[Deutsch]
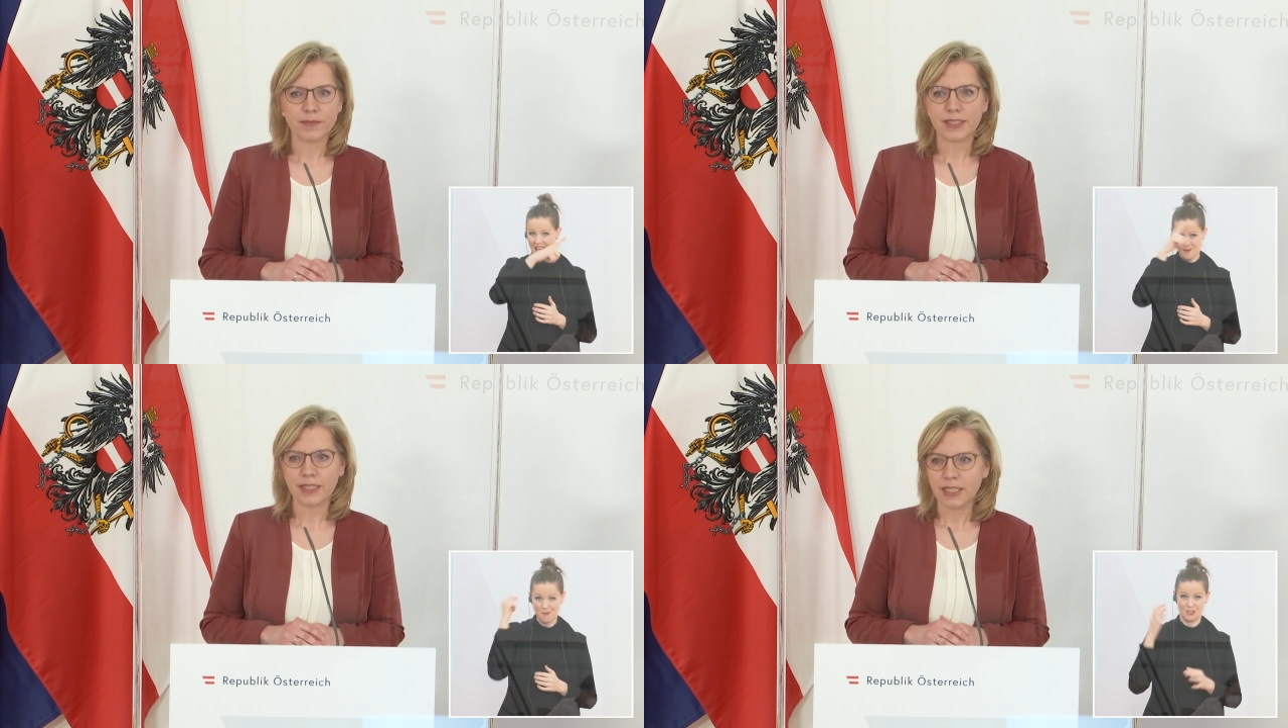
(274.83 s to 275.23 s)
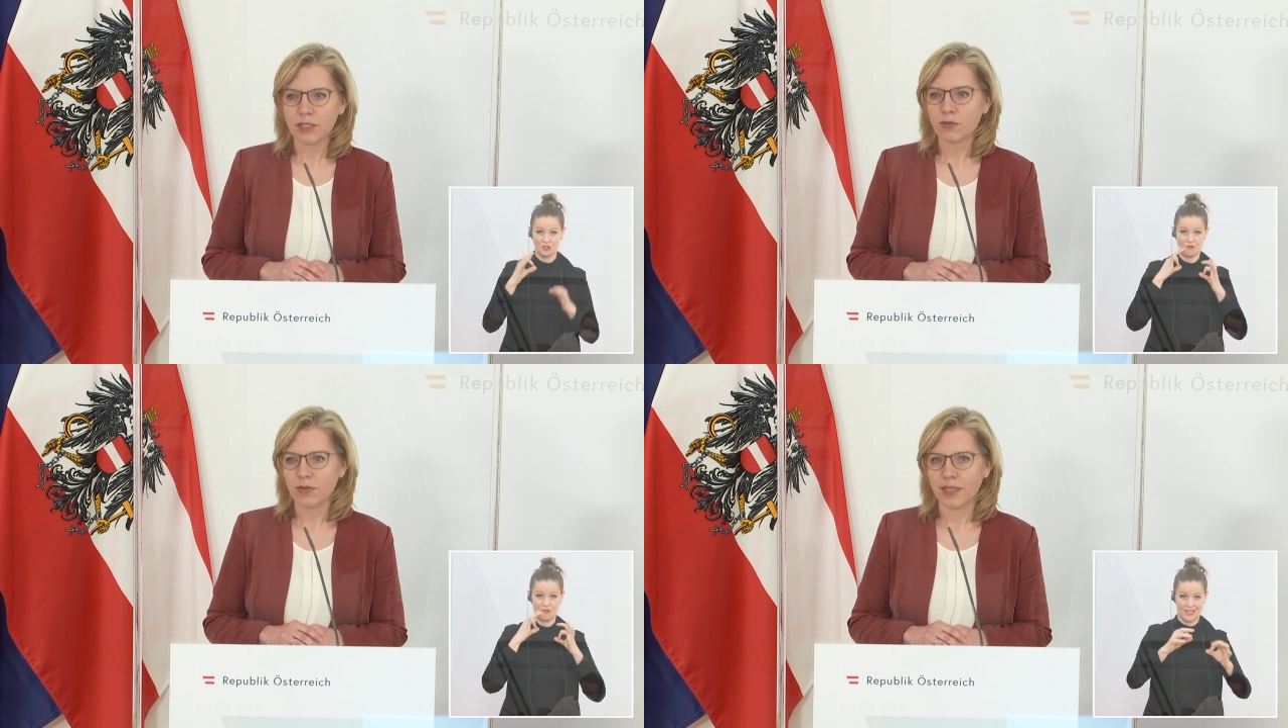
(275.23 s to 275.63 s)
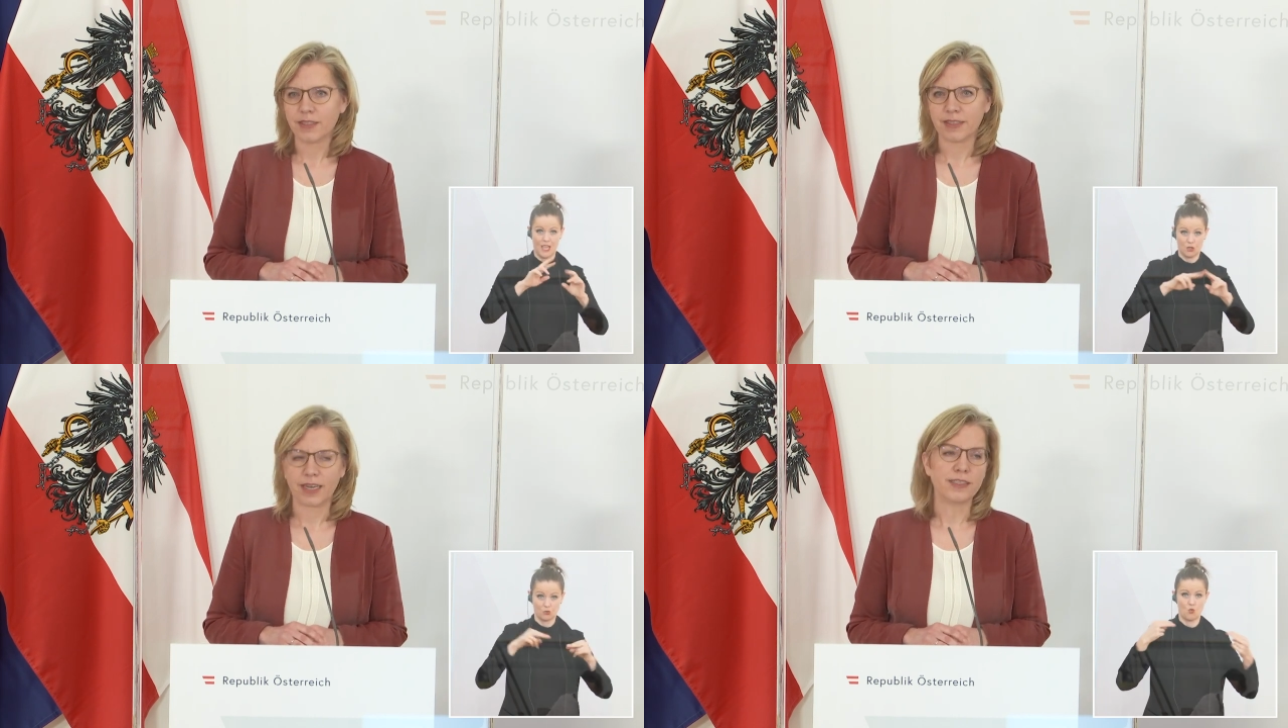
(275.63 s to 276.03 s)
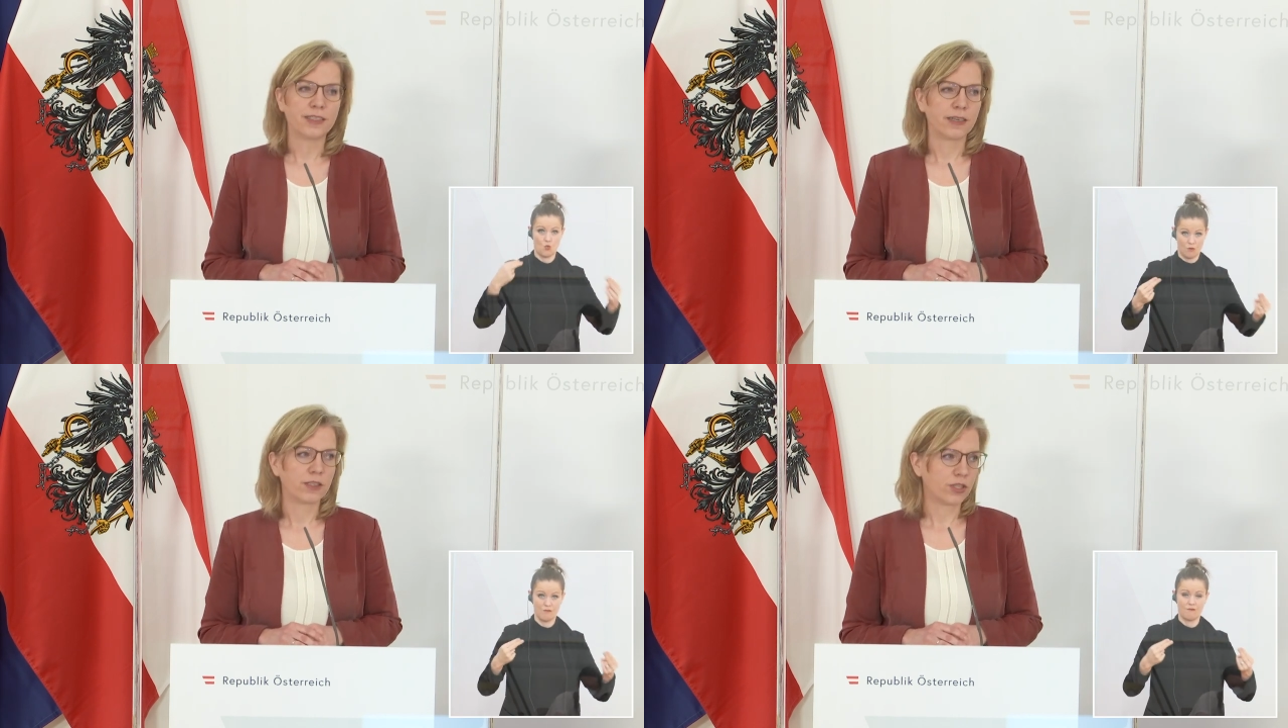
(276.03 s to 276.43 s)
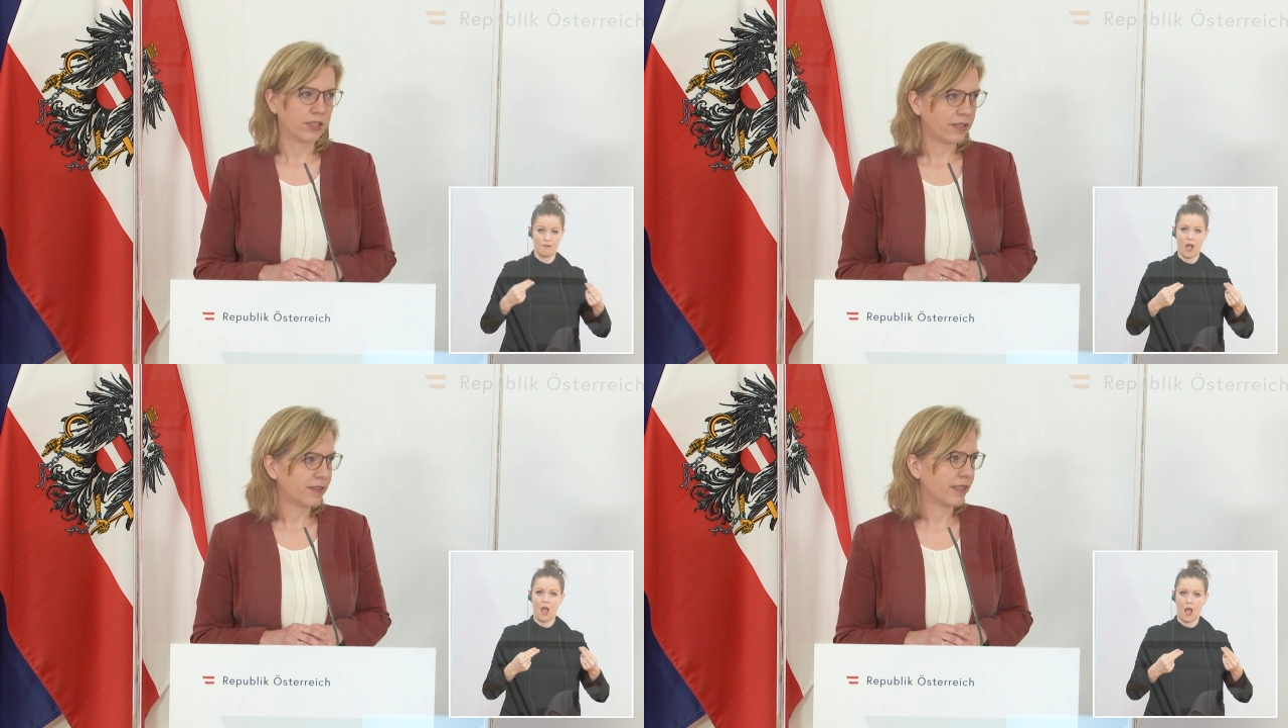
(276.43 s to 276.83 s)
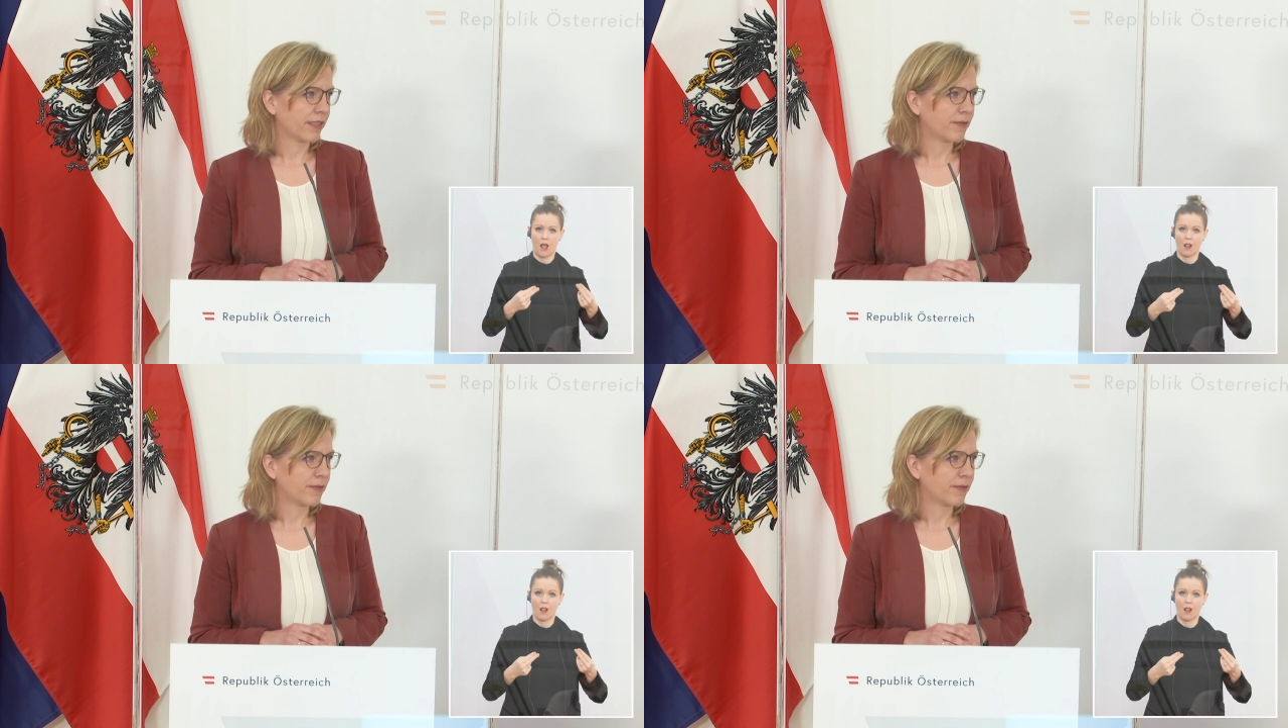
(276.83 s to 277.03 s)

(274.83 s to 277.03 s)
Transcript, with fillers: sind nicht nur eine Zahl in einer Statistik.